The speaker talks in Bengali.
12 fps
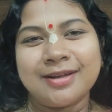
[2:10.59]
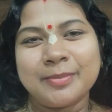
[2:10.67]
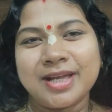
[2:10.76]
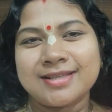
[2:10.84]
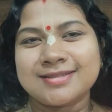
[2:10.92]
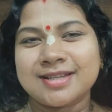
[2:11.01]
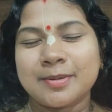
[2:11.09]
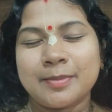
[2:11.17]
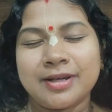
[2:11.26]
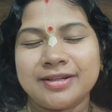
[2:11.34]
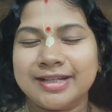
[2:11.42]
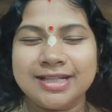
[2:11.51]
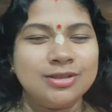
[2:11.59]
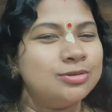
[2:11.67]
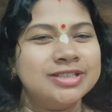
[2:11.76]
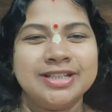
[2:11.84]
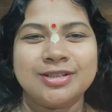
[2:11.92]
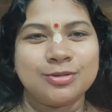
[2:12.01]
আমি আজকে আমার ডেলি
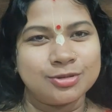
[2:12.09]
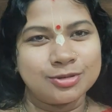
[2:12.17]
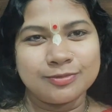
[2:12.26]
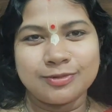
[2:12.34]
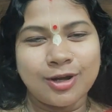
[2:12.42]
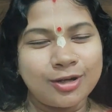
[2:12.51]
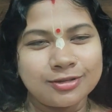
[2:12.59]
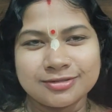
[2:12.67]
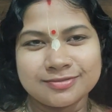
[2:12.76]
রুটিনের কোনো ব্লগ